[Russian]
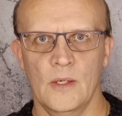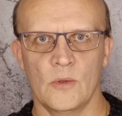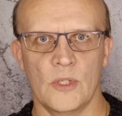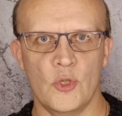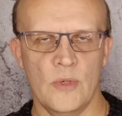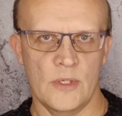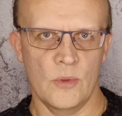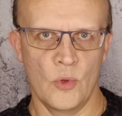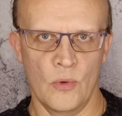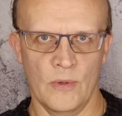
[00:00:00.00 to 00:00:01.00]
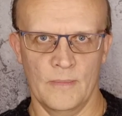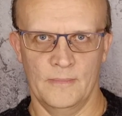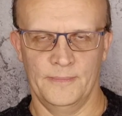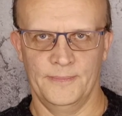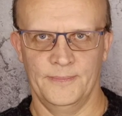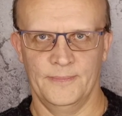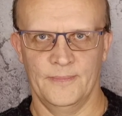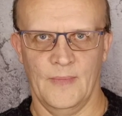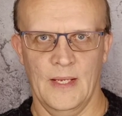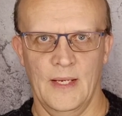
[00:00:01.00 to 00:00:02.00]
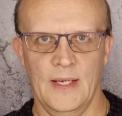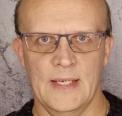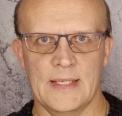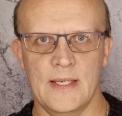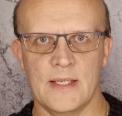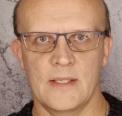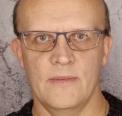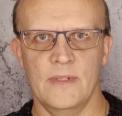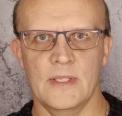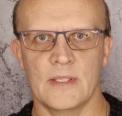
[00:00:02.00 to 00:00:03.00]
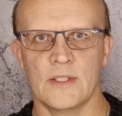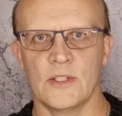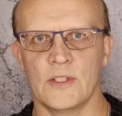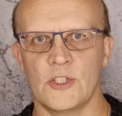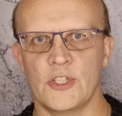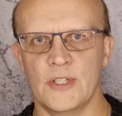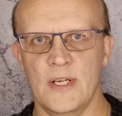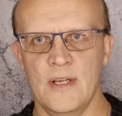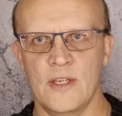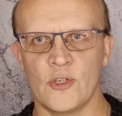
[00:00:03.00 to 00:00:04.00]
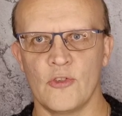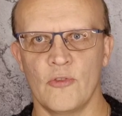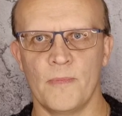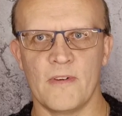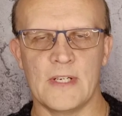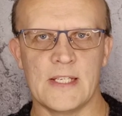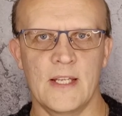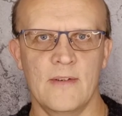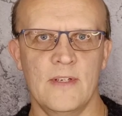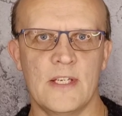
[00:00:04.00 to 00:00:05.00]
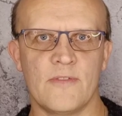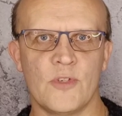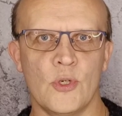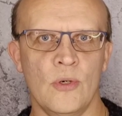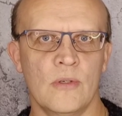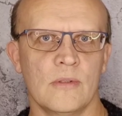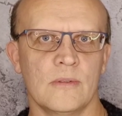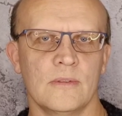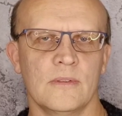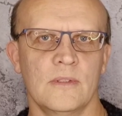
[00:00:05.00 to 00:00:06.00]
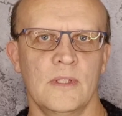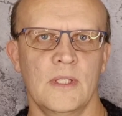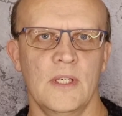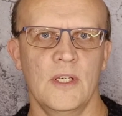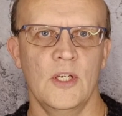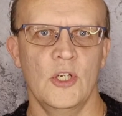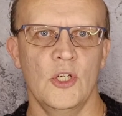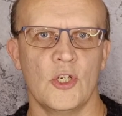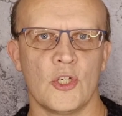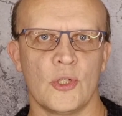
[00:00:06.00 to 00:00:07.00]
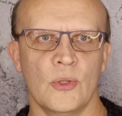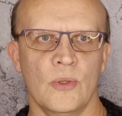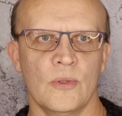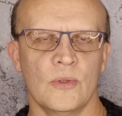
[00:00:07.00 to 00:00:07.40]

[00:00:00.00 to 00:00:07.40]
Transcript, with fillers: Начну я с другого. Если вы считаете, что в православии есть все, что